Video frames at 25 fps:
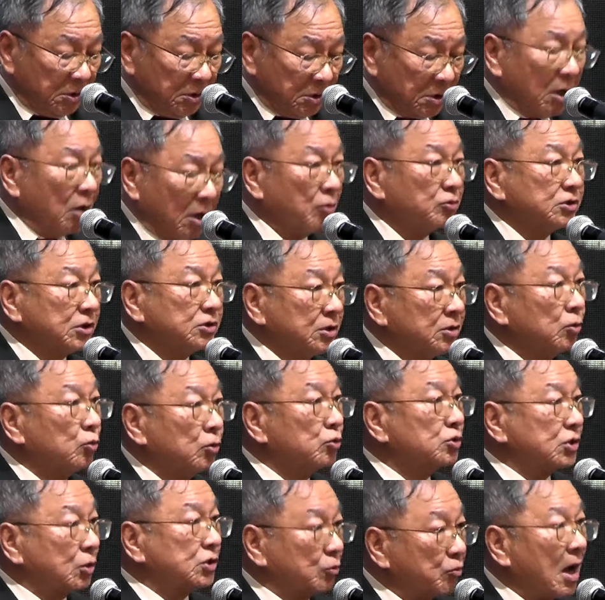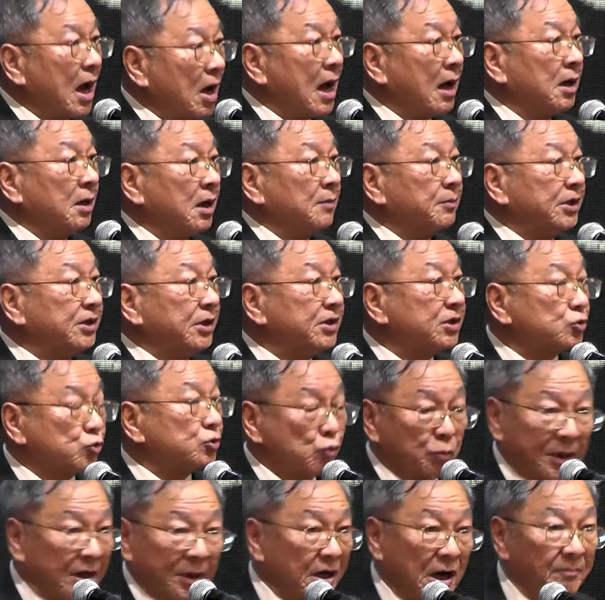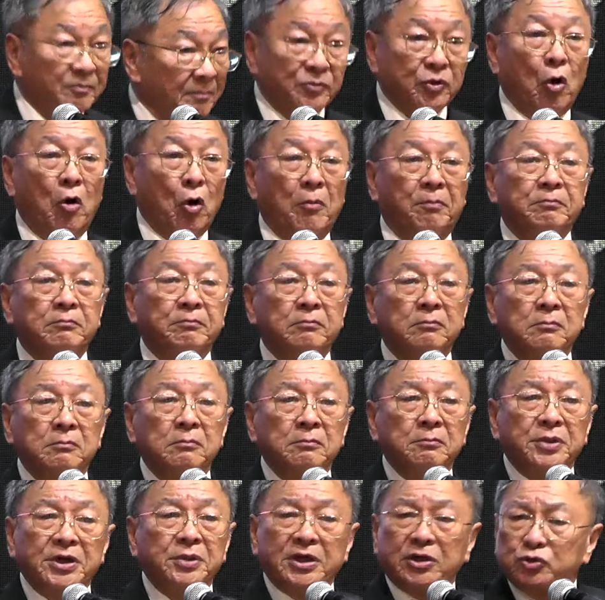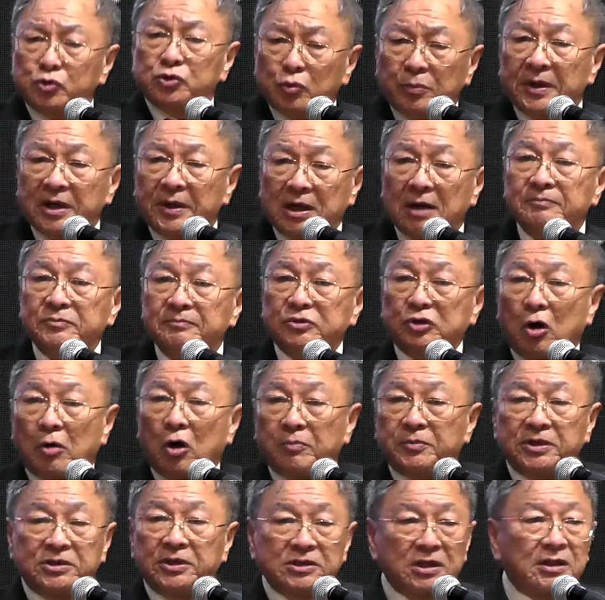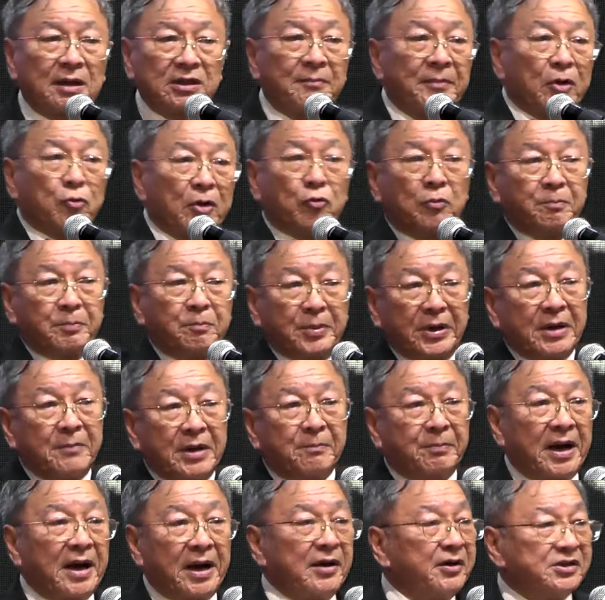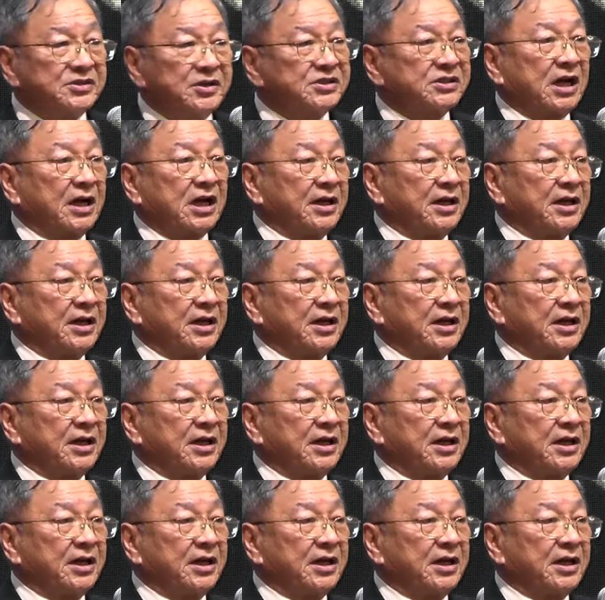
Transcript: เขาจึงรู้สึกว่าพระเยซูเป็นคำตอบ พระเยซูเป็นคำตอบที่จะทำให้คนเปลี่ยนแปลงนิสัย